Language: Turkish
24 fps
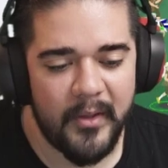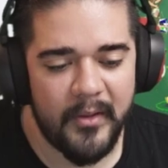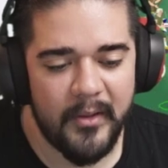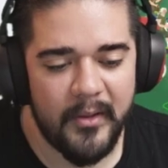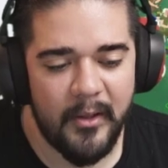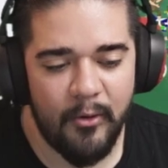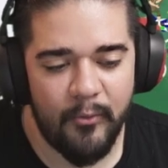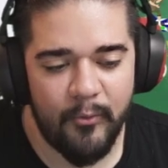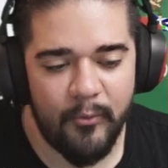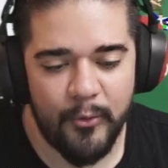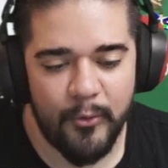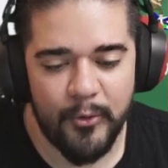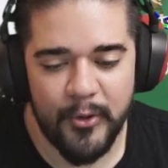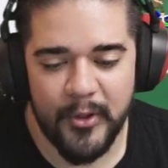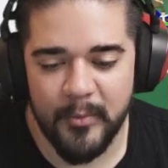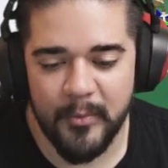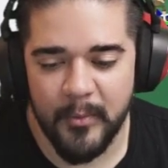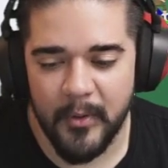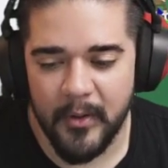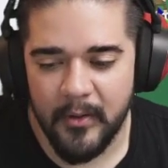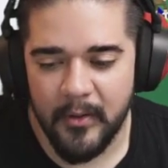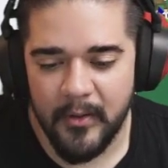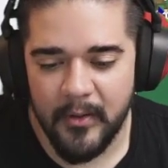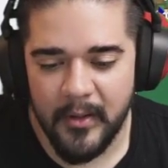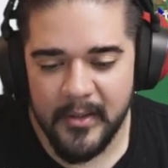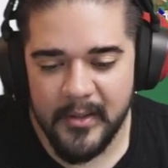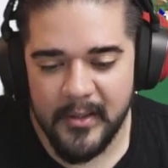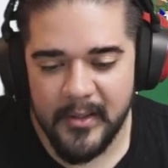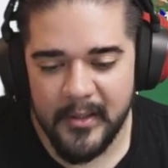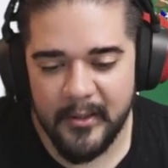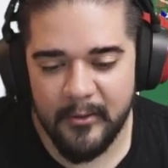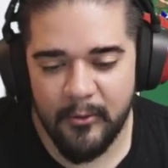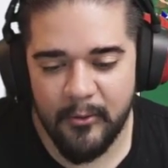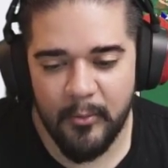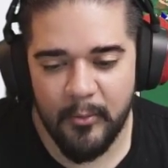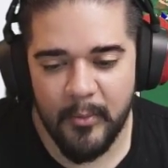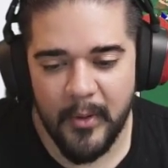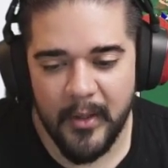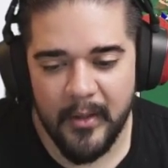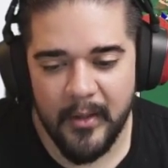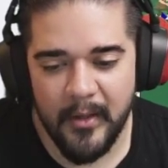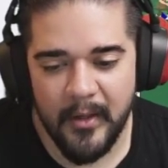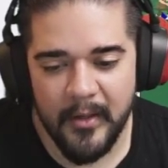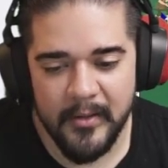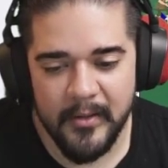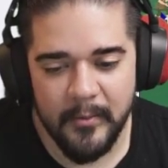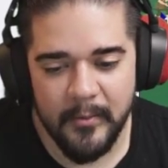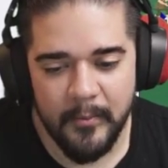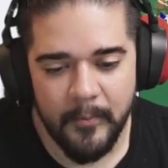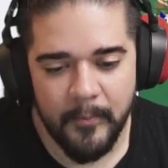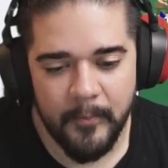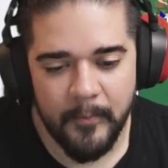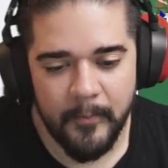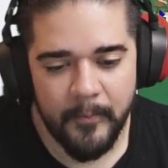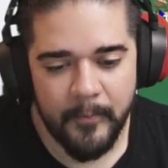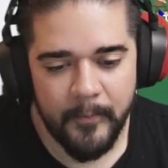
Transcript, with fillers: patlar o Fukushima. Hazırlıklı olmak lazım.